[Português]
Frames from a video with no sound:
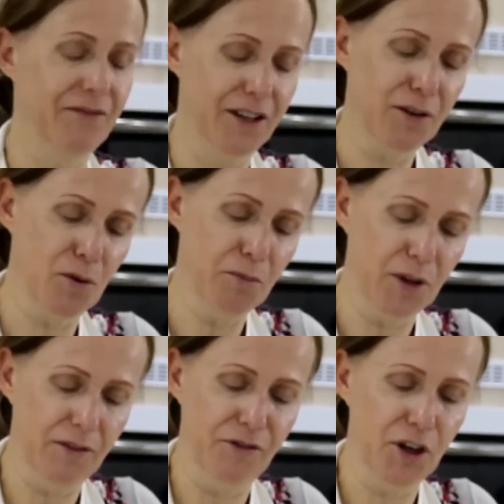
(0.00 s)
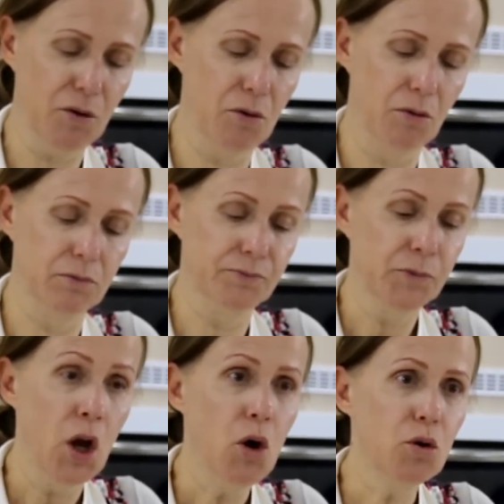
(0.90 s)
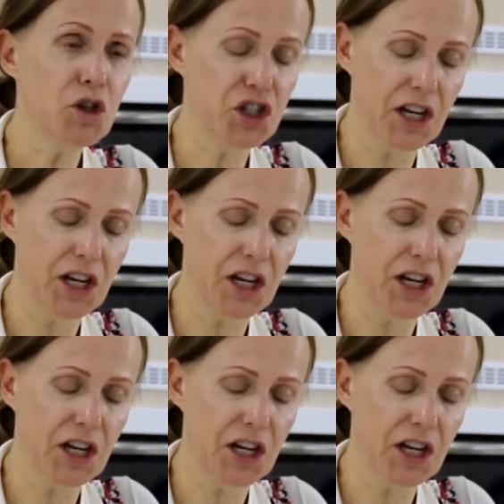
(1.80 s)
para ver como que ficou. O